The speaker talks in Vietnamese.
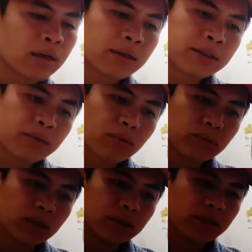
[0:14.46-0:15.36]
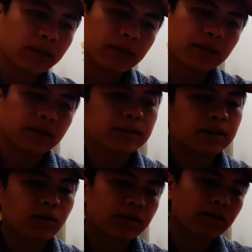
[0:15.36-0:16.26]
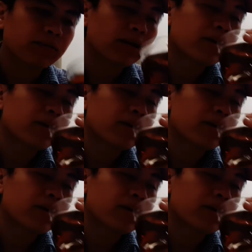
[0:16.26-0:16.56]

Trong đầu tư thì cái gì quan trọng nhất?